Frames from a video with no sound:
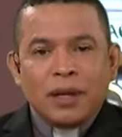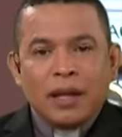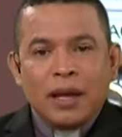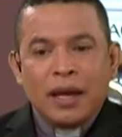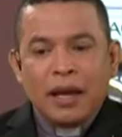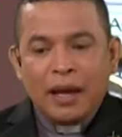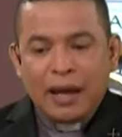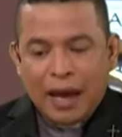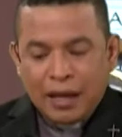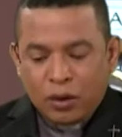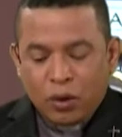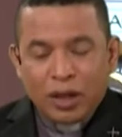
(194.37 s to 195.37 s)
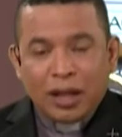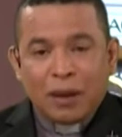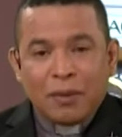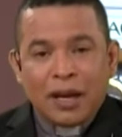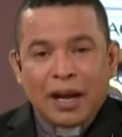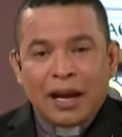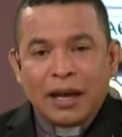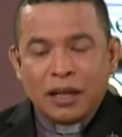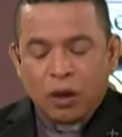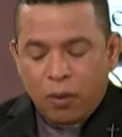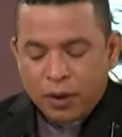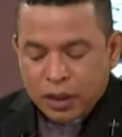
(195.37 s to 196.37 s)
y que ahí es donde terminará, y
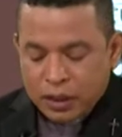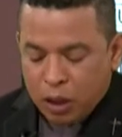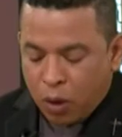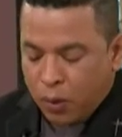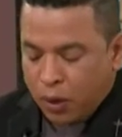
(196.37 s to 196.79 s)
digo 25